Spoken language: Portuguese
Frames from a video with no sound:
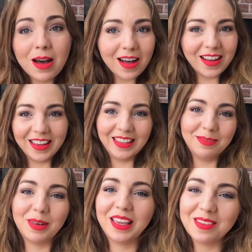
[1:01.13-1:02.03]

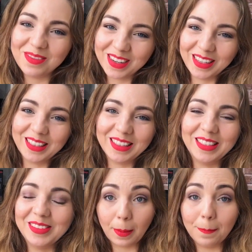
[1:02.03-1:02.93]
mãe. Mãe é mãe,
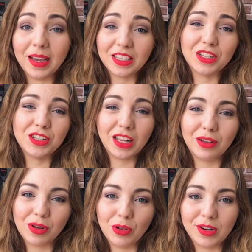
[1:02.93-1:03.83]
entendeu? Mãe a gente tem
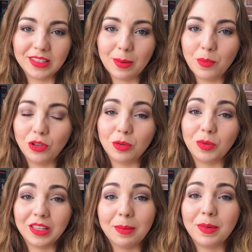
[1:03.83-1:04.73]
que valorizar muito,
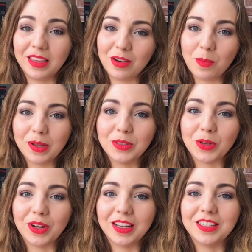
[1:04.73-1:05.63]
porque mãe é uma
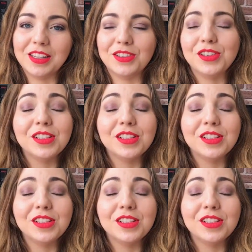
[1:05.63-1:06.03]
só, né, gente?